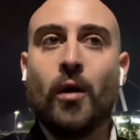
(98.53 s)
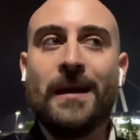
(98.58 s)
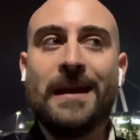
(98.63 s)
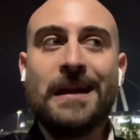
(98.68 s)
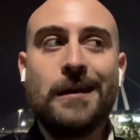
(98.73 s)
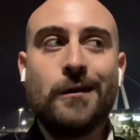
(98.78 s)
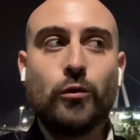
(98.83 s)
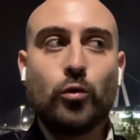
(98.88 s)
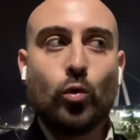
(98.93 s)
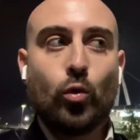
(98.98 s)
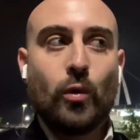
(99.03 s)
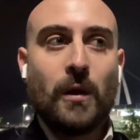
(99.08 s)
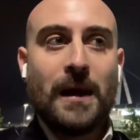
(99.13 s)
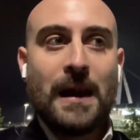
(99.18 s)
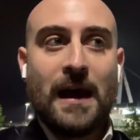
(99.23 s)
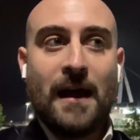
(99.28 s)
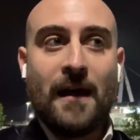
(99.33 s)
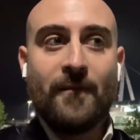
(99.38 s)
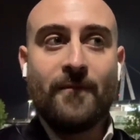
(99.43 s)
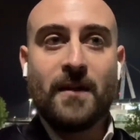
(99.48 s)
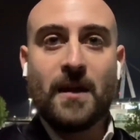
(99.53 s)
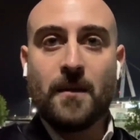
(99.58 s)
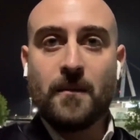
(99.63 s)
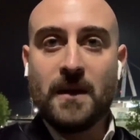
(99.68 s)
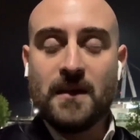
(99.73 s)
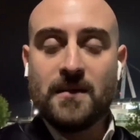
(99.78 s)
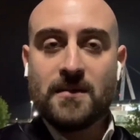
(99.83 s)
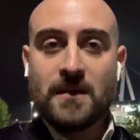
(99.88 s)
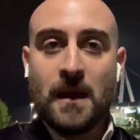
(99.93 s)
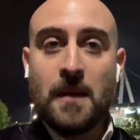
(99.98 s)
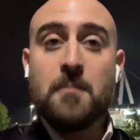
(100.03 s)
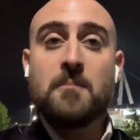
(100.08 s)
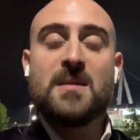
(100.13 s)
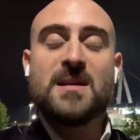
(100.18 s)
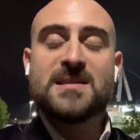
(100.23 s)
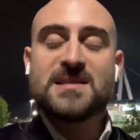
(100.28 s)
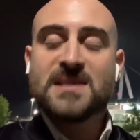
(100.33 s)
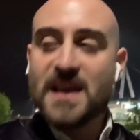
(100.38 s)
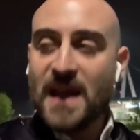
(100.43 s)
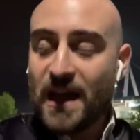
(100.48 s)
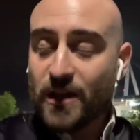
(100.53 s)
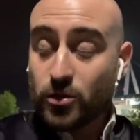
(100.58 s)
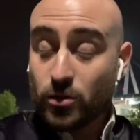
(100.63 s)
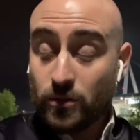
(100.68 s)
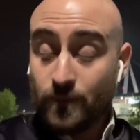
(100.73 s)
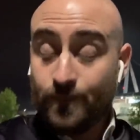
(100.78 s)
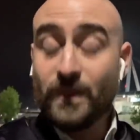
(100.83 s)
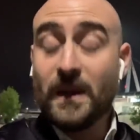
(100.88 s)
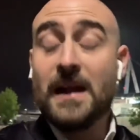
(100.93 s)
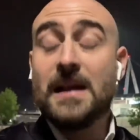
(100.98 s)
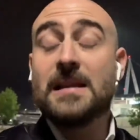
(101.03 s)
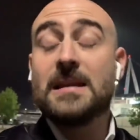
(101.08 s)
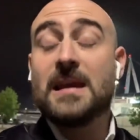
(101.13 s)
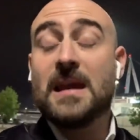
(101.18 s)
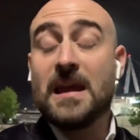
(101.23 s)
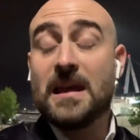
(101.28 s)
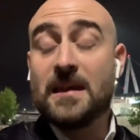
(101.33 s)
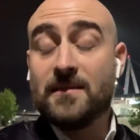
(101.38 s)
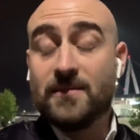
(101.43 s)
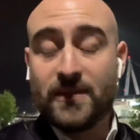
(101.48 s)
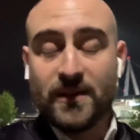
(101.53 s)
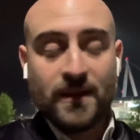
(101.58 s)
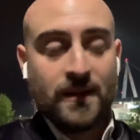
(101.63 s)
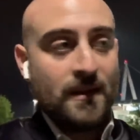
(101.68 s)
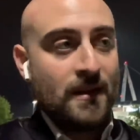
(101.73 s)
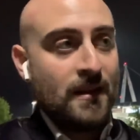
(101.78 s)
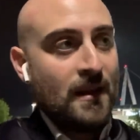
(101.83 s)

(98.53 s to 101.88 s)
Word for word: il nulla veramente mischiato a niente.